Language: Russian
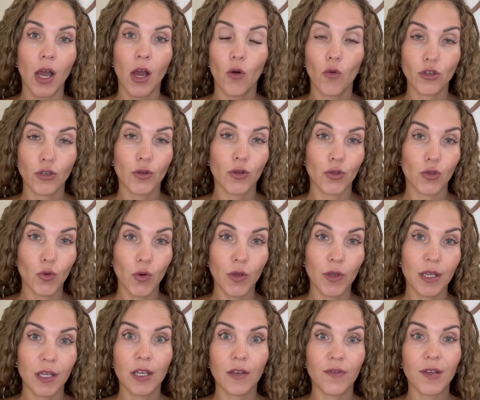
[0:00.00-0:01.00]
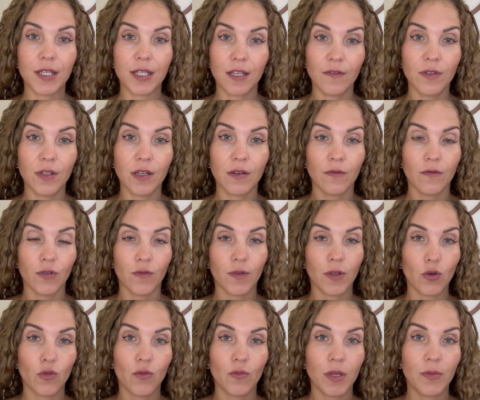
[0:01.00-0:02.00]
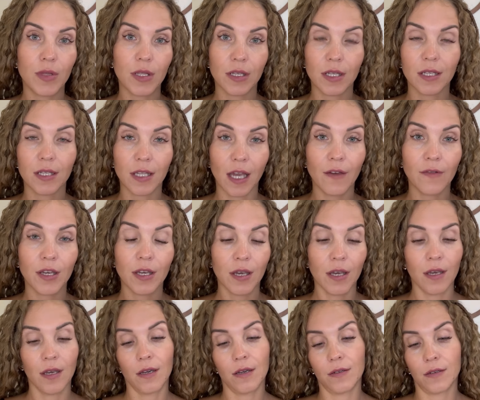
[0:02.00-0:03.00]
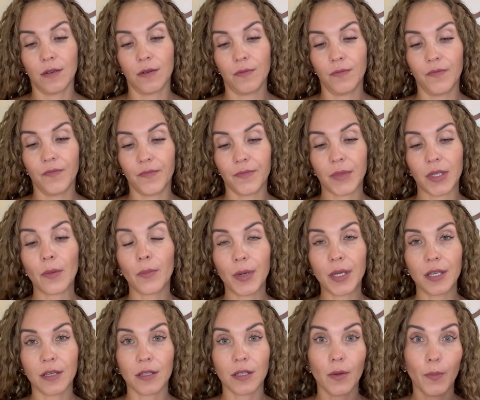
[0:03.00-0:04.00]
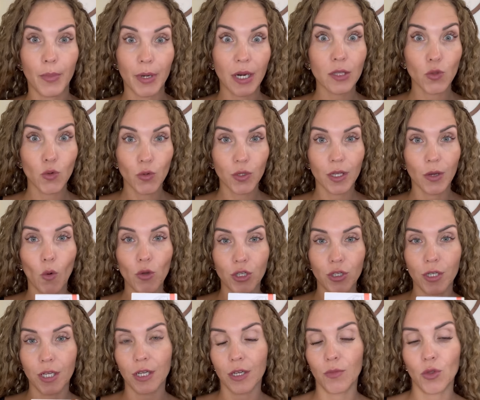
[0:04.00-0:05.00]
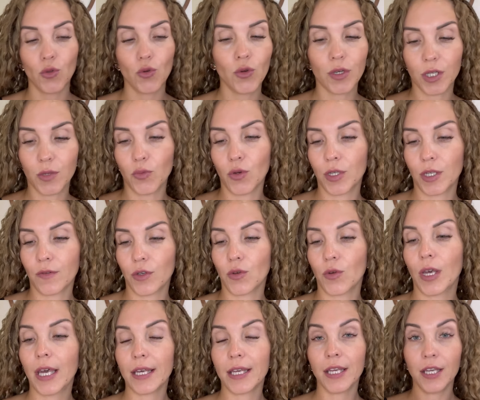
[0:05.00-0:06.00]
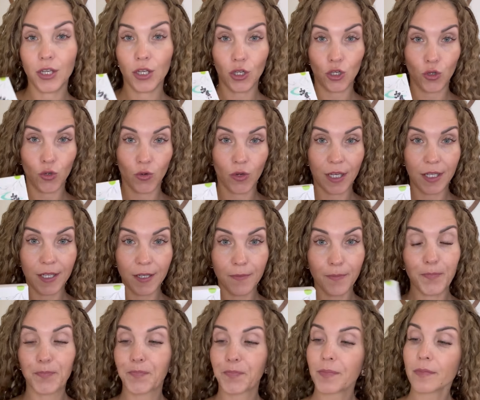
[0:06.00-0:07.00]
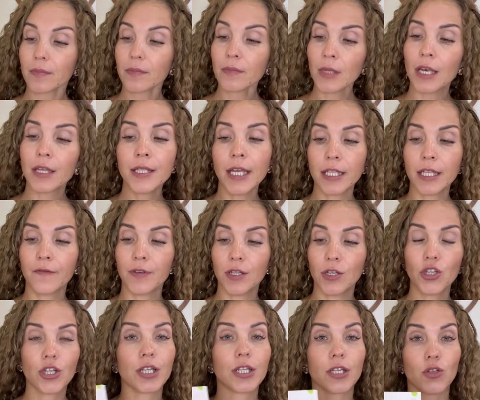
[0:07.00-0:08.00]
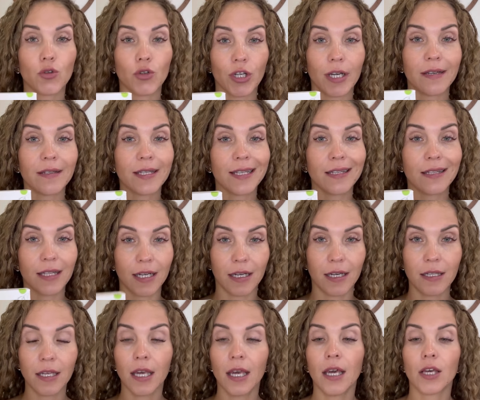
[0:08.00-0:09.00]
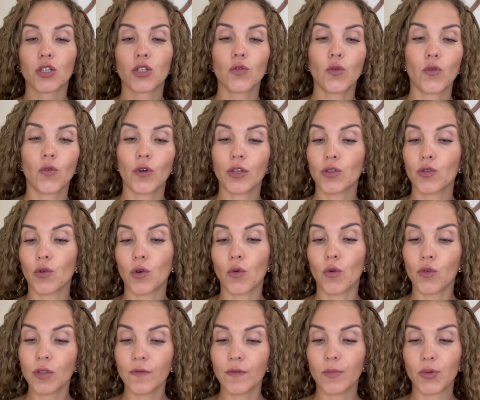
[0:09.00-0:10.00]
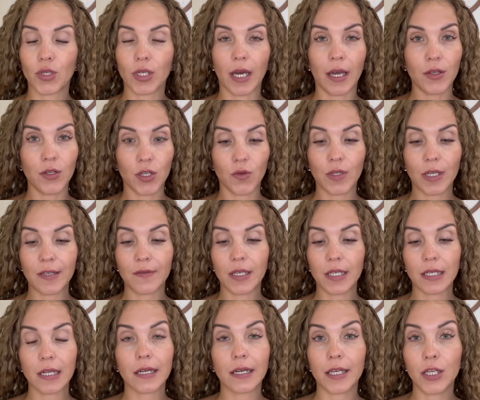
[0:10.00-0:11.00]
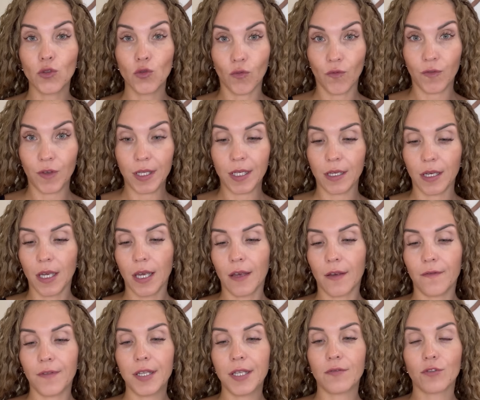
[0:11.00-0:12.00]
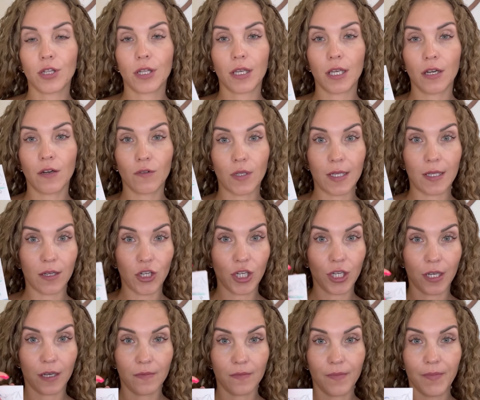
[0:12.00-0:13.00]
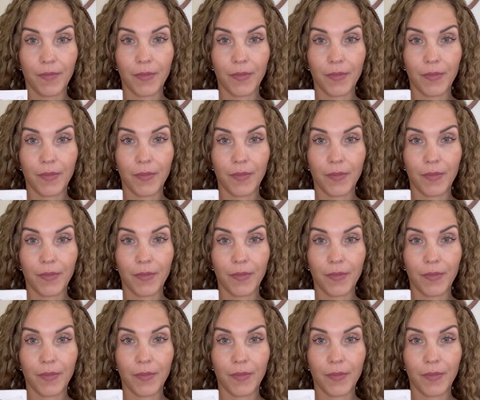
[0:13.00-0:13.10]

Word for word: Очень крутой и эффективный вот в таком именно составе э, компонентном продукт. Очень рекомендую к использованию. И еще один Одна новиночка, это тоже концентрат сухой, но он выпускается у нас в несколько ином виде, в виде вот таких вот саше.